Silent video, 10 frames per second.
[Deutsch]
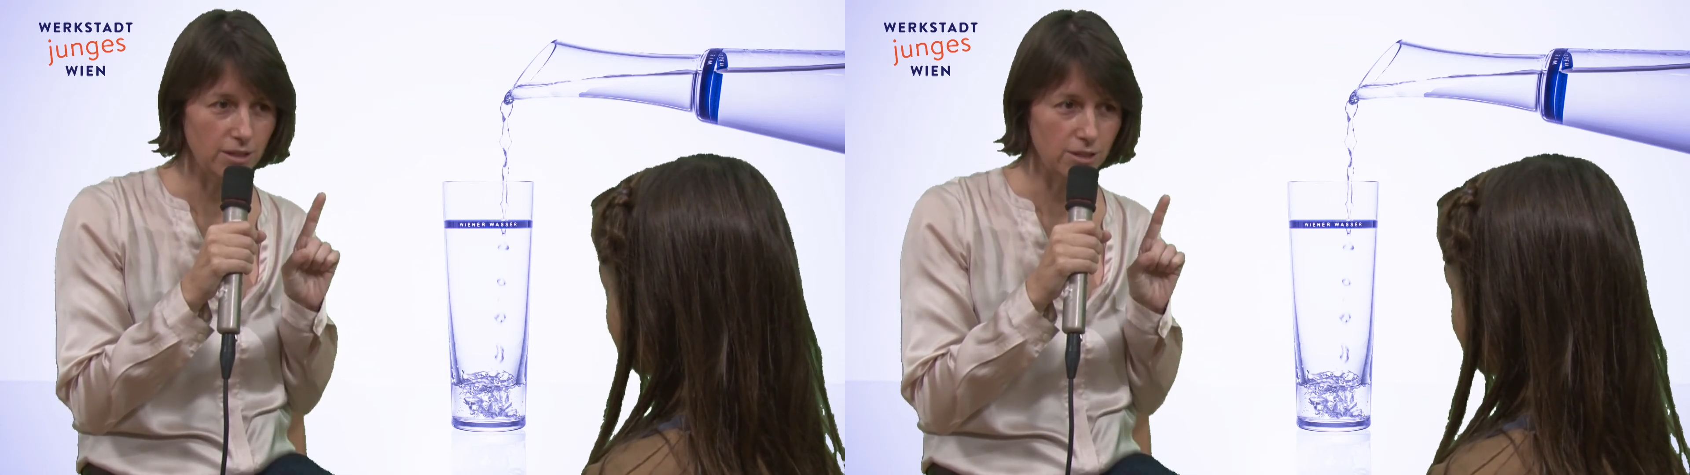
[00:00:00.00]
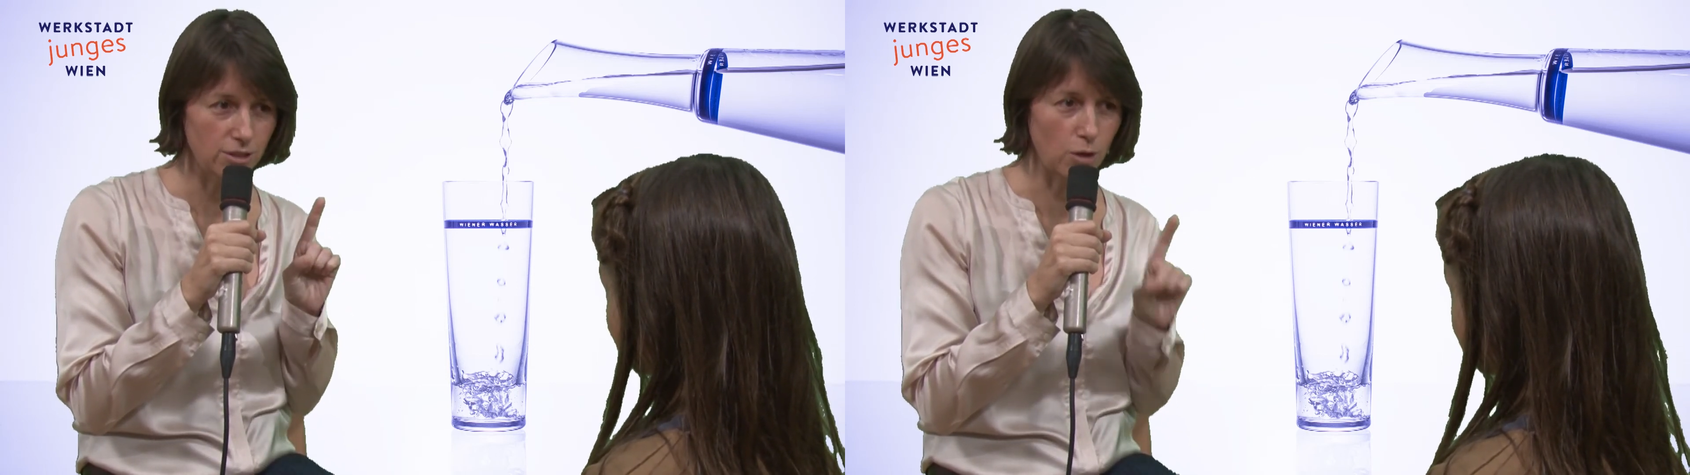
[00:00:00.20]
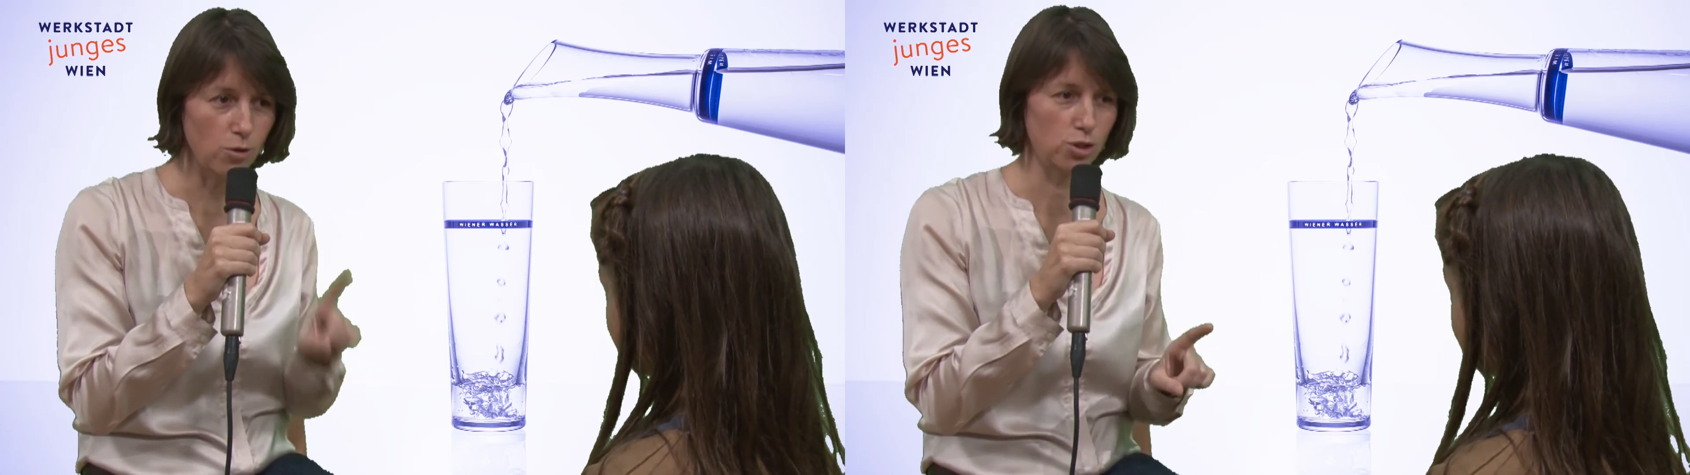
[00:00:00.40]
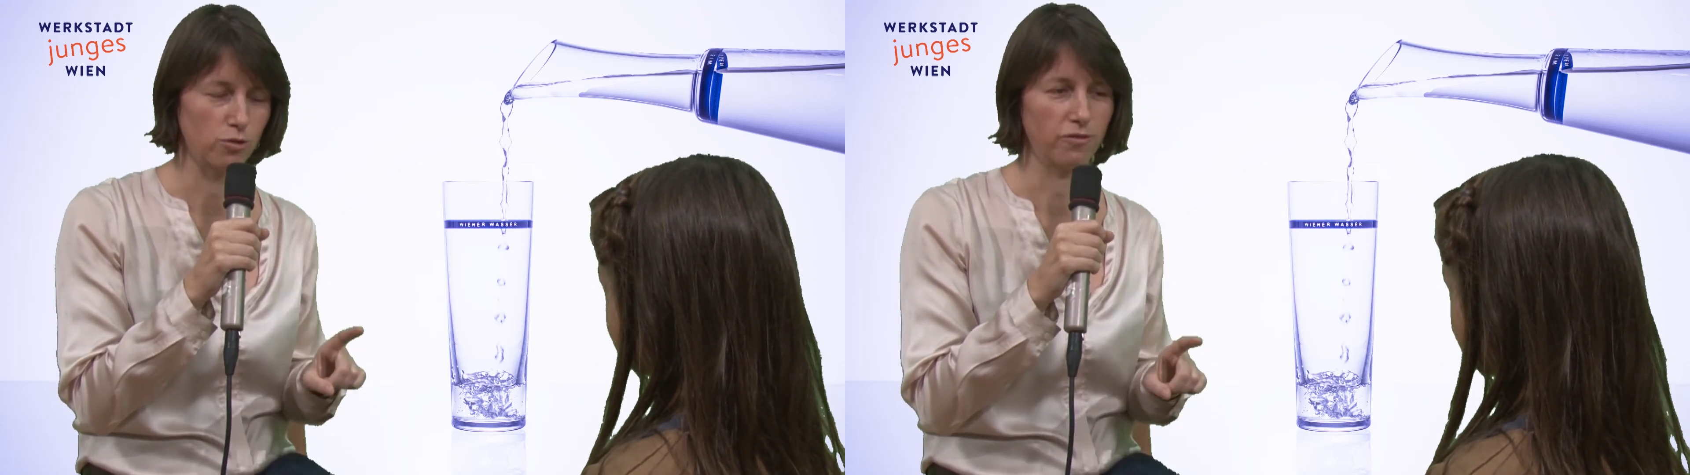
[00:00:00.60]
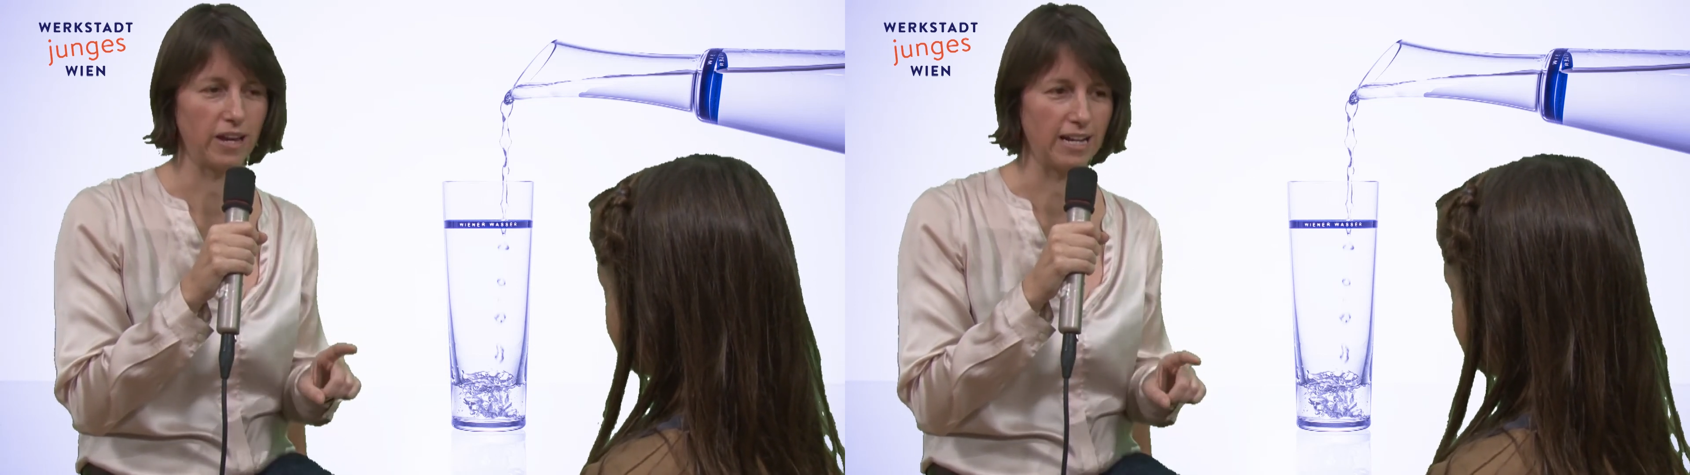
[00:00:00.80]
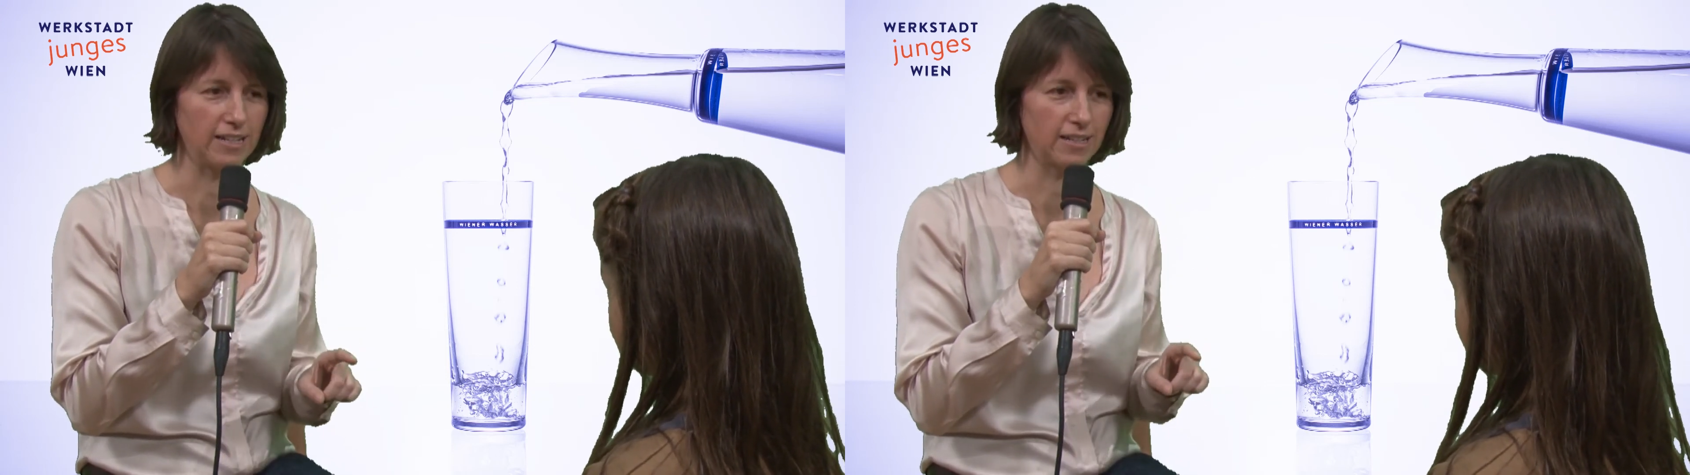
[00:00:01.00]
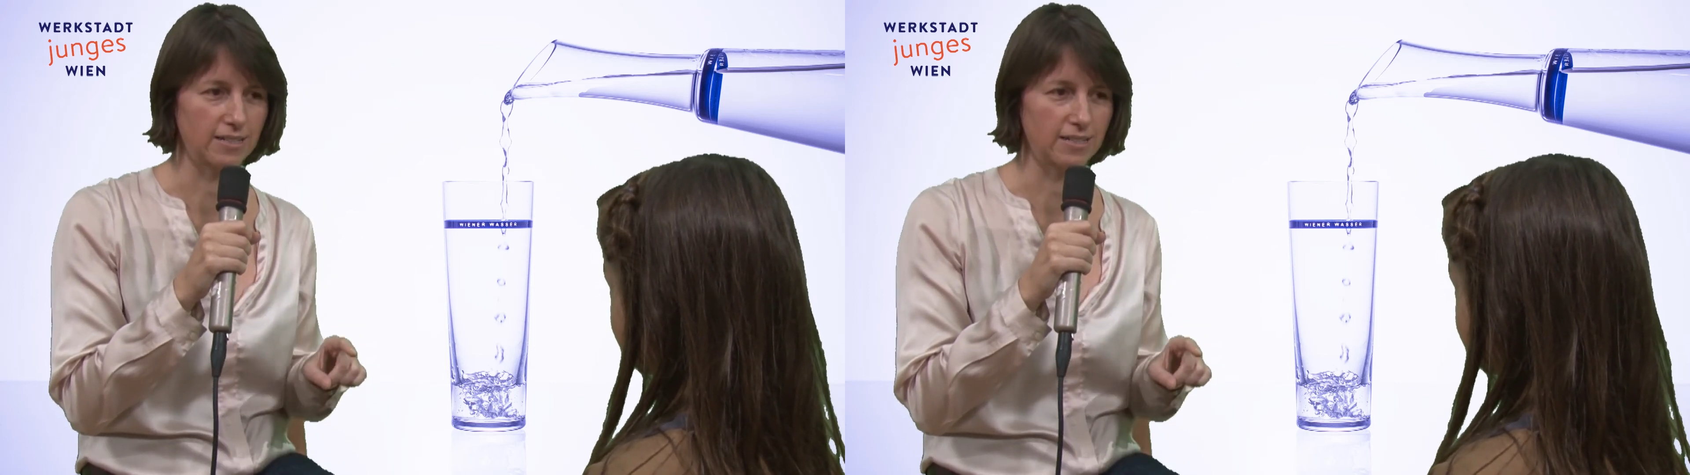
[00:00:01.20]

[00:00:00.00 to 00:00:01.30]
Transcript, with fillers: sauerstoffhältig.